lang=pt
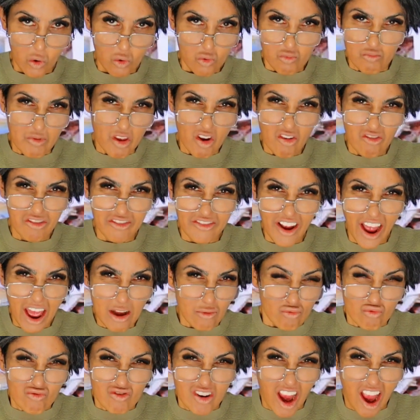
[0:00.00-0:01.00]
O meu
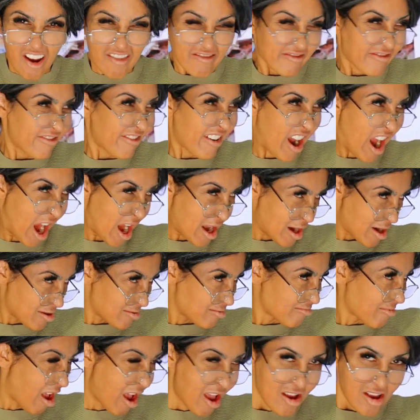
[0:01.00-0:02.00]
faro nunca
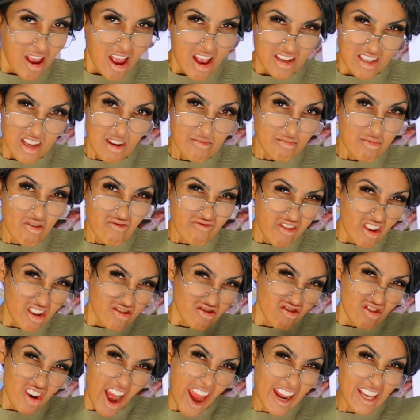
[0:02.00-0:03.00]
falha. Essa
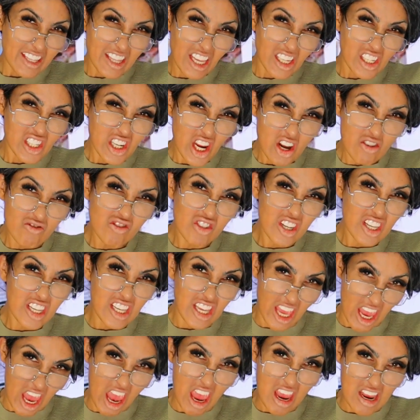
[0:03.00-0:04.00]
professora aí tem cheiro de
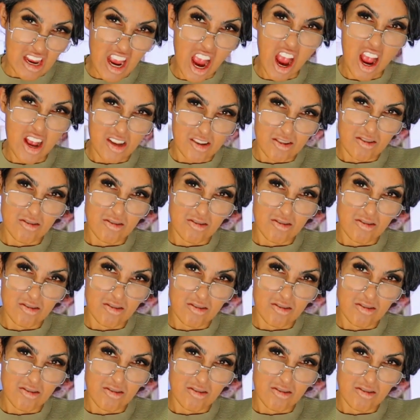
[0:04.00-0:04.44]
quenga.